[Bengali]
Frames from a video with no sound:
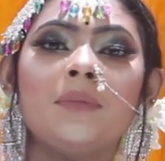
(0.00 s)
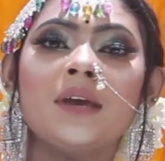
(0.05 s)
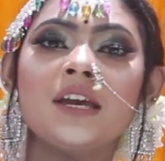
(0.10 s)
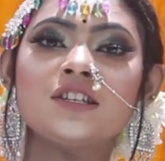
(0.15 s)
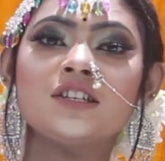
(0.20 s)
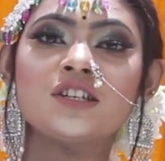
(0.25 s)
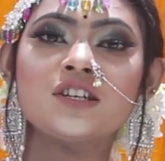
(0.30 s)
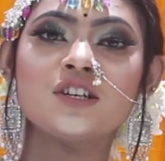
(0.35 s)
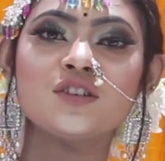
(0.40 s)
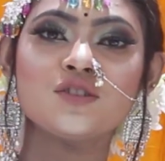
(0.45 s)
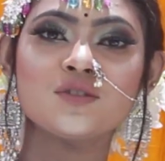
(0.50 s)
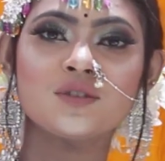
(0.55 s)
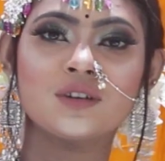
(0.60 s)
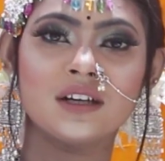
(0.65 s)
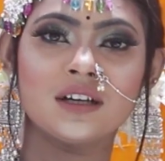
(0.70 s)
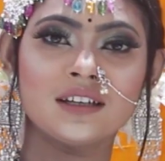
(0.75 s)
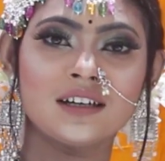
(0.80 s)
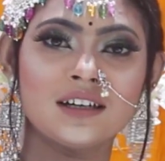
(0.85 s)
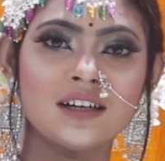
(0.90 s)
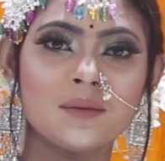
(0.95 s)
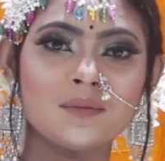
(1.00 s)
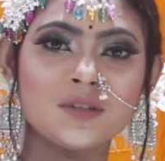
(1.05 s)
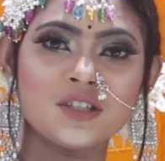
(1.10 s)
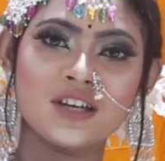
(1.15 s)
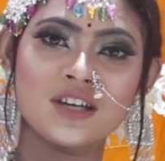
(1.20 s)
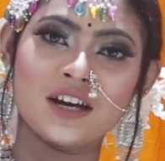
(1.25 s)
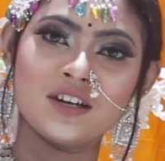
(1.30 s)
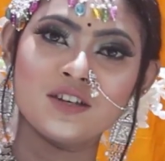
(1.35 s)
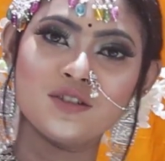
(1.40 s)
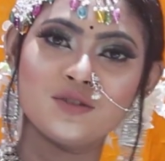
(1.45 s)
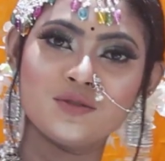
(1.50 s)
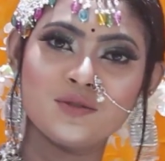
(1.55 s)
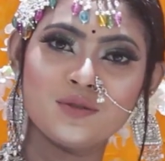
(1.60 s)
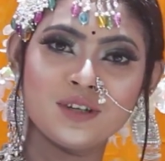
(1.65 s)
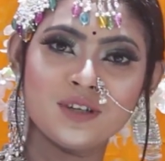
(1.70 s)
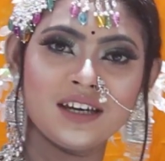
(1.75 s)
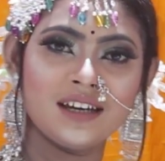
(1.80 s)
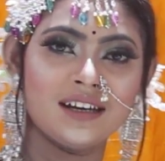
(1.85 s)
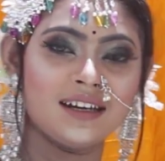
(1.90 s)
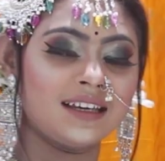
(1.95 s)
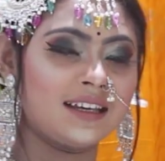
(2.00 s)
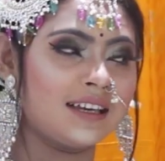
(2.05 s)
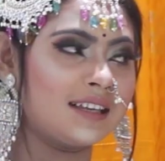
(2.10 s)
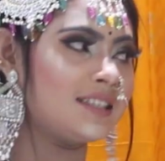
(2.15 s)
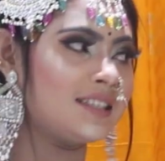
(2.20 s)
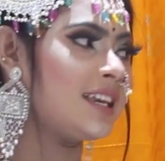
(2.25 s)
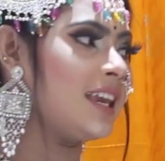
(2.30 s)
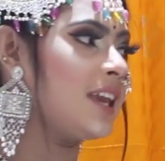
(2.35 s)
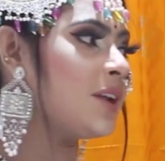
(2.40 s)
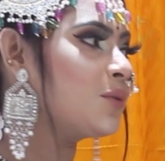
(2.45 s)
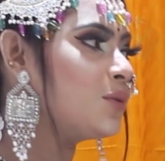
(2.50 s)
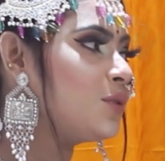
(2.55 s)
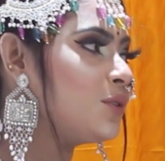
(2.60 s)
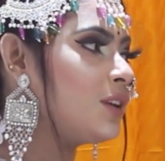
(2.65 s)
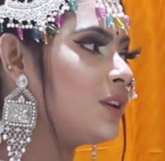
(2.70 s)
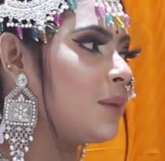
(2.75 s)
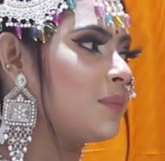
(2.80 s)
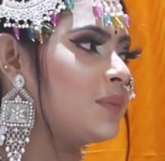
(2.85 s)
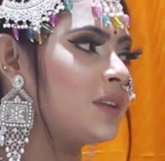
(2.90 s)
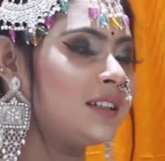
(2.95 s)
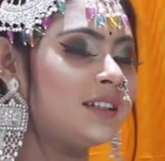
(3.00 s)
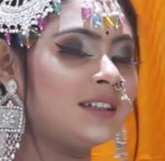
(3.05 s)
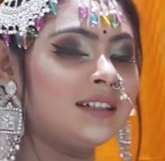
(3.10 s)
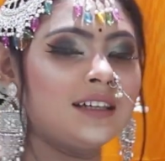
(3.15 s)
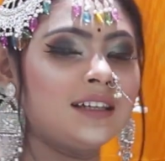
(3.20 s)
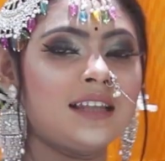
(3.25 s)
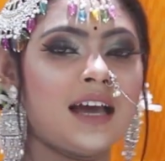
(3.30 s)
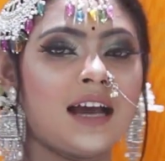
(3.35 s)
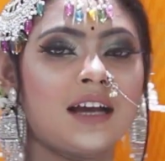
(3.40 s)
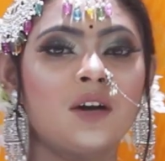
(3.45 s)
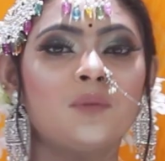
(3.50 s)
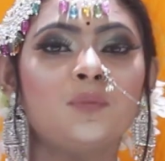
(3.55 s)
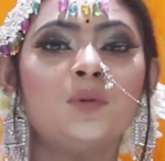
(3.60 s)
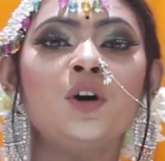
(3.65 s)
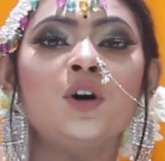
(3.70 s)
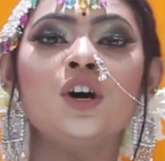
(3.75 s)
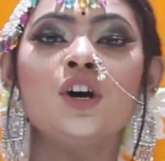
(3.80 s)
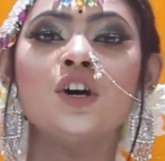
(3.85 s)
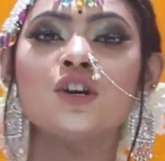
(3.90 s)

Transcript: বেশ কিছু কালার আমি শাড়ি ঝুলিয়ে রেখেছি এগুলোই আপনাদেরকে দেখাবো